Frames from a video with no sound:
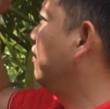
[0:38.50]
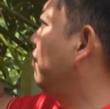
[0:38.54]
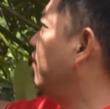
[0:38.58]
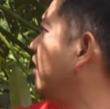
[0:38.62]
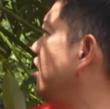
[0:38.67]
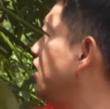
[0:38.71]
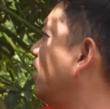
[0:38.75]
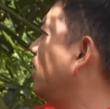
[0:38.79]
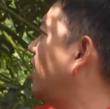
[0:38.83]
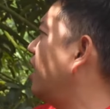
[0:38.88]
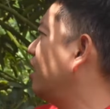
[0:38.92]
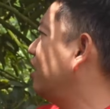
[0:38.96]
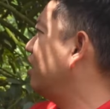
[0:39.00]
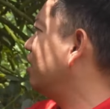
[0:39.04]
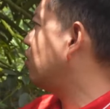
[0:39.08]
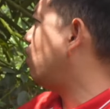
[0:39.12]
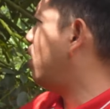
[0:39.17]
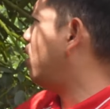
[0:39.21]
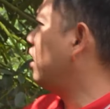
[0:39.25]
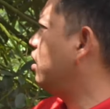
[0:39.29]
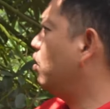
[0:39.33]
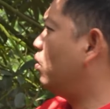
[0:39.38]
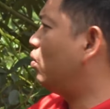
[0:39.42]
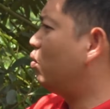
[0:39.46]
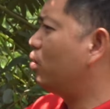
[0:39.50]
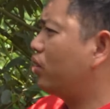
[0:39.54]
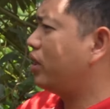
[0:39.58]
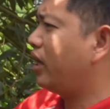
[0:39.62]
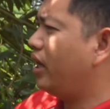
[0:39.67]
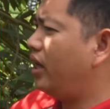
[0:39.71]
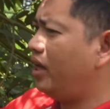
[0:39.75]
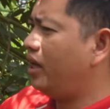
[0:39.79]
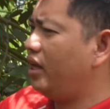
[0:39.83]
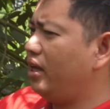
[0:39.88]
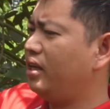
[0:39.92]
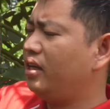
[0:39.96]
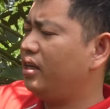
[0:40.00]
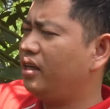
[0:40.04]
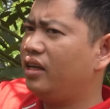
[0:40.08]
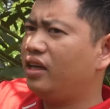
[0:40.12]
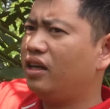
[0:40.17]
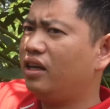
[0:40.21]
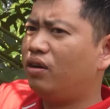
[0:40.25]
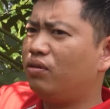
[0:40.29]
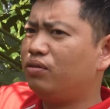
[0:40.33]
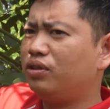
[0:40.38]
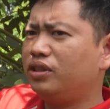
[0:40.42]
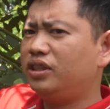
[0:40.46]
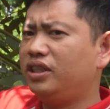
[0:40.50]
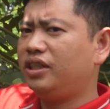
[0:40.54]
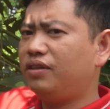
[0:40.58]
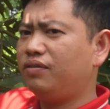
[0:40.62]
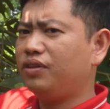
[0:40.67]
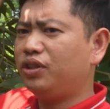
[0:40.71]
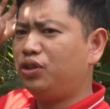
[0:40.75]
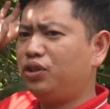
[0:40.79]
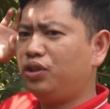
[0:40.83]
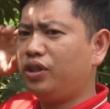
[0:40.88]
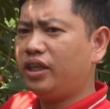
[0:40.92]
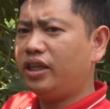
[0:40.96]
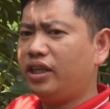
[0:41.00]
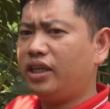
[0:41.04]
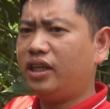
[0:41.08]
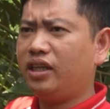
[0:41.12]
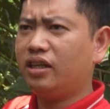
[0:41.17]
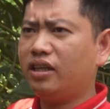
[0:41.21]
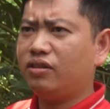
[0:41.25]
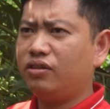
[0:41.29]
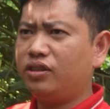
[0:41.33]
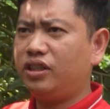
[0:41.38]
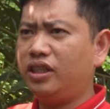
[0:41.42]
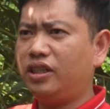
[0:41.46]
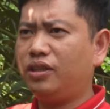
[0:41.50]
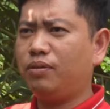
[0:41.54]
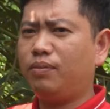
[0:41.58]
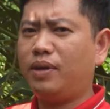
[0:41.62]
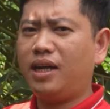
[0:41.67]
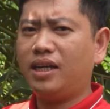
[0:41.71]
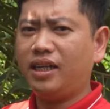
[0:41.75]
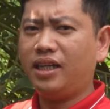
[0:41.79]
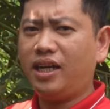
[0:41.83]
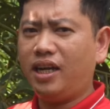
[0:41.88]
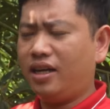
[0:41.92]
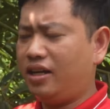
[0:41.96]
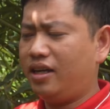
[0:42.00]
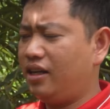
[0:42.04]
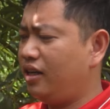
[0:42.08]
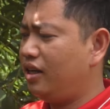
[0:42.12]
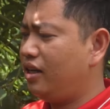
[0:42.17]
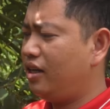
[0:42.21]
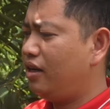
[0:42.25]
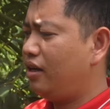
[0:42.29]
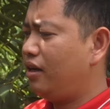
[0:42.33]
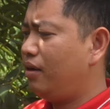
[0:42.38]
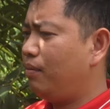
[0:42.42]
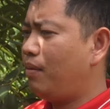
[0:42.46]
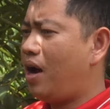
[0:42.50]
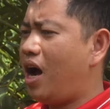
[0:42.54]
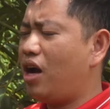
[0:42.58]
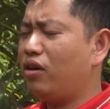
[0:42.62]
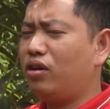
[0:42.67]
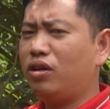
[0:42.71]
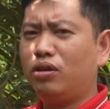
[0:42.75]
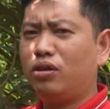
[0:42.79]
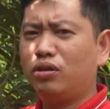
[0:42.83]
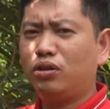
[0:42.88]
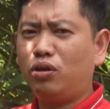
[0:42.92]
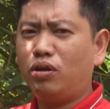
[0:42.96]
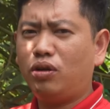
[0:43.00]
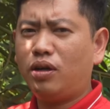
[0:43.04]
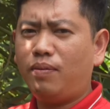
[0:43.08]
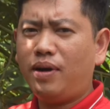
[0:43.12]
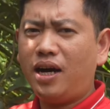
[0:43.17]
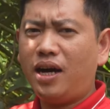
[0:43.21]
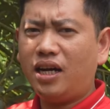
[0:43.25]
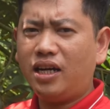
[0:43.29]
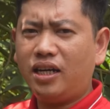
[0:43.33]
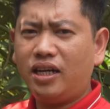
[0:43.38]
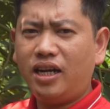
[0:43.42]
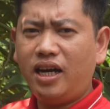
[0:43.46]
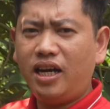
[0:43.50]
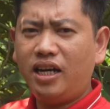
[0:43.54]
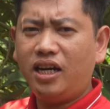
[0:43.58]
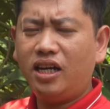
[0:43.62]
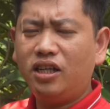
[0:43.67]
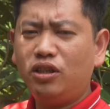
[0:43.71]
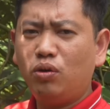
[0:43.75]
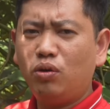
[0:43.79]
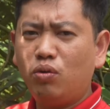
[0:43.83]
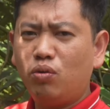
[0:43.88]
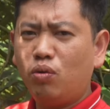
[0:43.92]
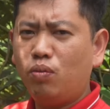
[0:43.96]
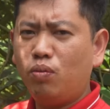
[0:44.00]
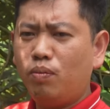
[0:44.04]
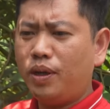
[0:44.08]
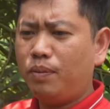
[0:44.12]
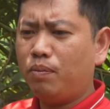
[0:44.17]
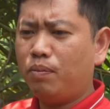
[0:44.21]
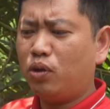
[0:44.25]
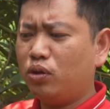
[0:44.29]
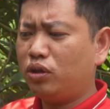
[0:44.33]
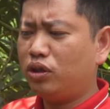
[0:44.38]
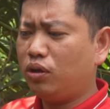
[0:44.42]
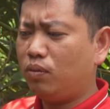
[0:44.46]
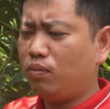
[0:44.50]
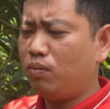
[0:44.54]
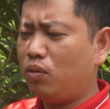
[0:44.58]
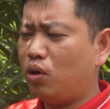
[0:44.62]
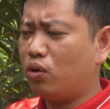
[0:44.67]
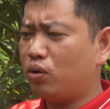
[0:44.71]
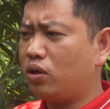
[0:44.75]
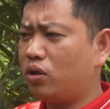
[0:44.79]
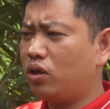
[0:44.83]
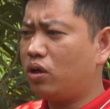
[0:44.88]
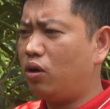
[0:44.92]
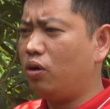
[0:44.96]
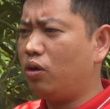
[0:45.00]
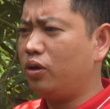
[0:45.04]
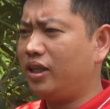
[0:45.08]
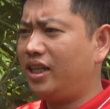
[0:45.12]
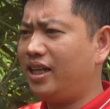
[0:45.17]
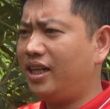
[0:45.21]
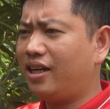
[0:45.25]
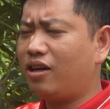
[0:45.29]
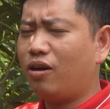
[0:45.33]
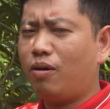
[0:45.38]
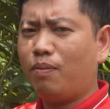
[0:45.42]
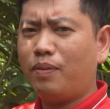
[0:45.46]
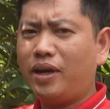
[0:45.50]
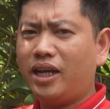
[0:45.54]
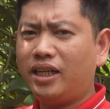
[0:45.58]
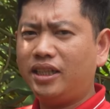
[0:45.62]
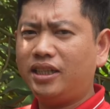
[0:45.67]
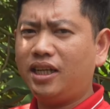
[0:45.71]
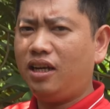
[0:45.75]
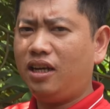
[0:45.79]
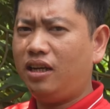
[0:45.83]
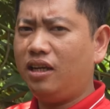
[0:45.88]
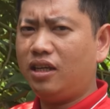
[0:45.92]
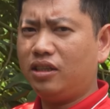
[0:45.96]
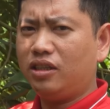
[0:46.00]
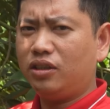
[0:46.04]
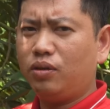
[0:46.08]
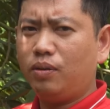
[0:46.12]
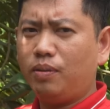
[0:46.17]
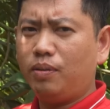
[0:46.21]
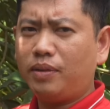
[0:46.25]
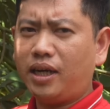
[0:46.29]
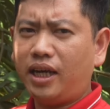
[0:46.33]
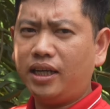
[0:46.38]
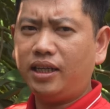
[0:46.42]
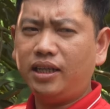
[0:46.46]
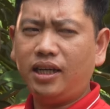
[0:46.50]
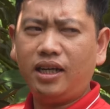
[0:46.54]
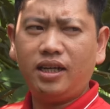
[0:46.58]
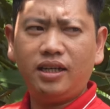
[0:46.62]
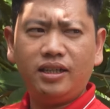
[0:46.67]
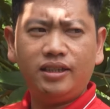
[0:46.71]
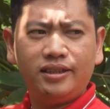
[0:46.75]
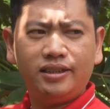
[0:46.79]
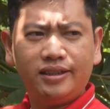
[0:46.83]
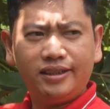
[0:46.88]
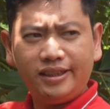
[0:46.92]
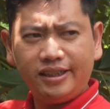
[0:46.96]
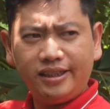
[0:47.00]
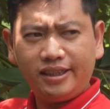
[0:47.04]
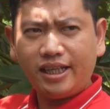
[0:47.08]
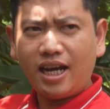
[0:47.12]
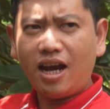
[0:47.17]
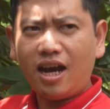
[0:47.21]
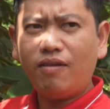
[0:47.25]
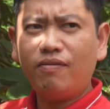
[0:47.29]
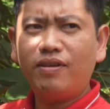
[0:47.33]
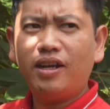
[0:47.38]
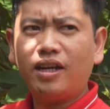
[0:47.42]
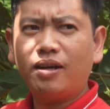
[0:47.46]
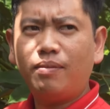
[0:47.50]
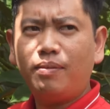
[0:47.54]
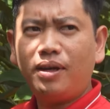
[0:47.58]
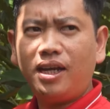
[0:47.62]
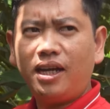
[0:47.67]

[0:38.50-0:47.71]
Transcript: vẫn đang quá là ok, không có gì phải suy nghĩ nha cô dì chú bác nhá. Bao nhiêu ông số các bác ở đây đã dùng Humic 4 trong 1 rồi thì comment chất lượng dùm ông Khánh nhá. Xin chào và hẹn gặp